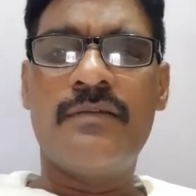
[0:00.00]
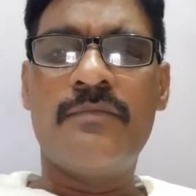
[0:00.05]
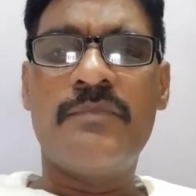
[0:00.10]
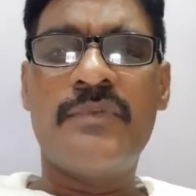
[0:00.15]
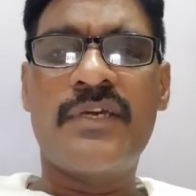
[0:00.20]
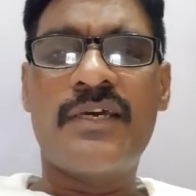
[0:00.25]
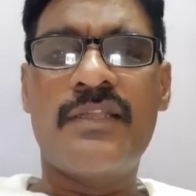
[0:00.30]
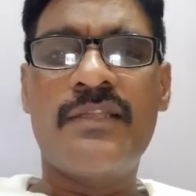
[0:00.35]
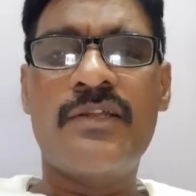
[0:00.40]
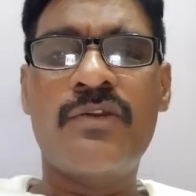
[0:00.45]

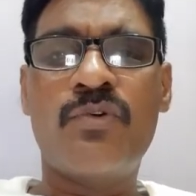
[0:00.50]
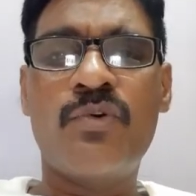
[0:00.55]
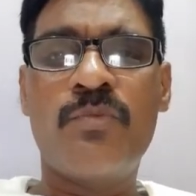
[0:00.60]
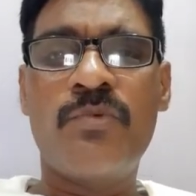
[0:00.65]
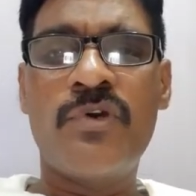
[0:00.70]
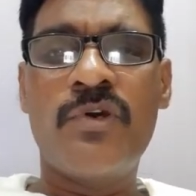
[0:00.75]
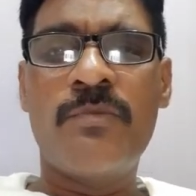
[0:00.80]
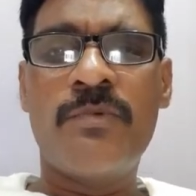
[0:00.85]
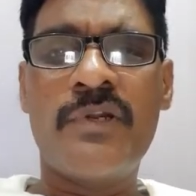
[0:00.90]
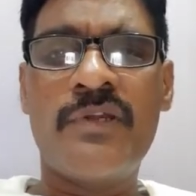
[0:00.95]
మీకు అందరికి
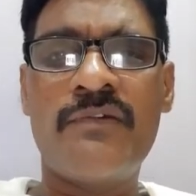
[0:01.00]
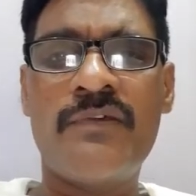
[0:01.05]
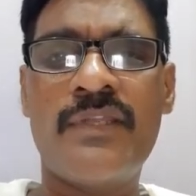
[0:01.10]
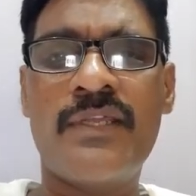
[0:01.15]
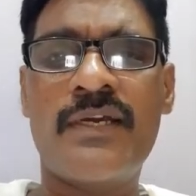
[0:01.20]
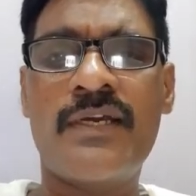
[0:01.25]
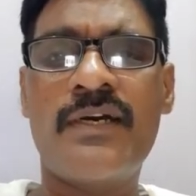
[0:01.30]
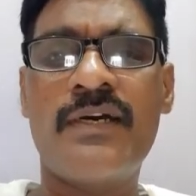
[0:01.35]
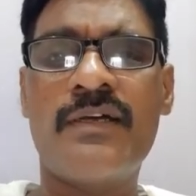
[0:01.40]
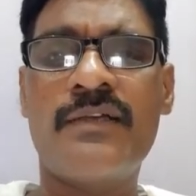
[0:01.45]
ఉపయోగపడే
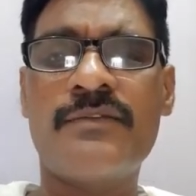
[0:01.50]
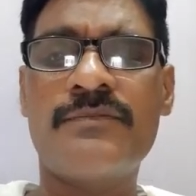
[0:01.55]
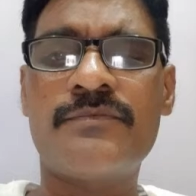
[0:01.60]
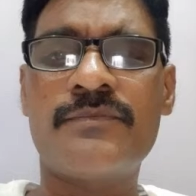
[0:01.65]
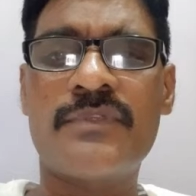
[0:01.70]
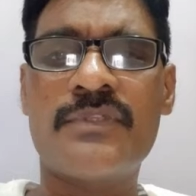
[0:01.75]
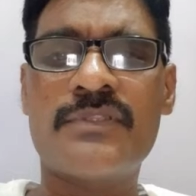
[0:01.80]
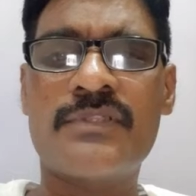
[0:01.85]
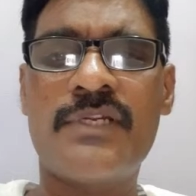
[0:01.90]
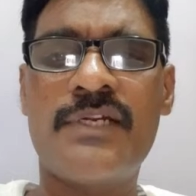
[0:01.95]
విధంగా
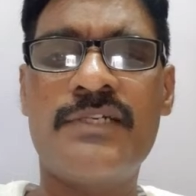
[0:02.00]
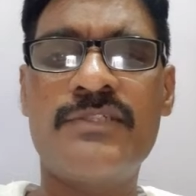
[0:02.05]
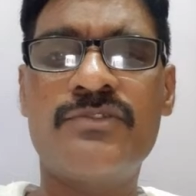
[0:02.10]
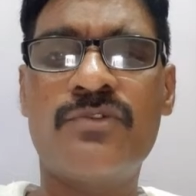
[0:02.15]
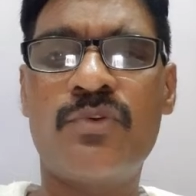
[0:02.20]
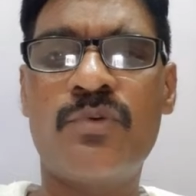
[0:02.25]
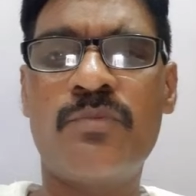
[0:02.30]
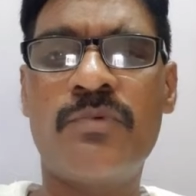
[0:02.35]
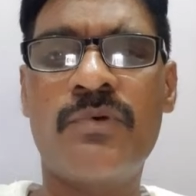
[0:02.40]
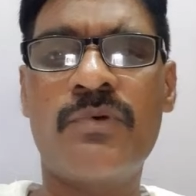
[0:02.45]
స్లైడ్స్
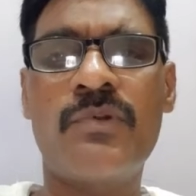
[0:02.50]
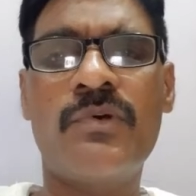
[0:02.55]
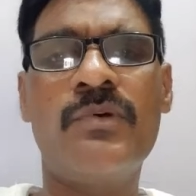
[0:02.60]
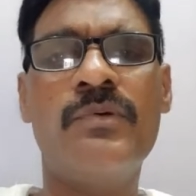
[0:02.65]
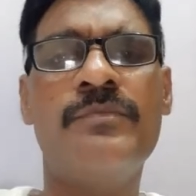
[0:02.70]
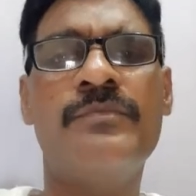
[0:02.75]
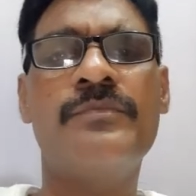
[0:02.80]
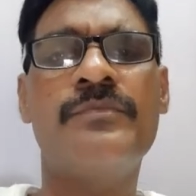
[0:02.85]
రూపంలో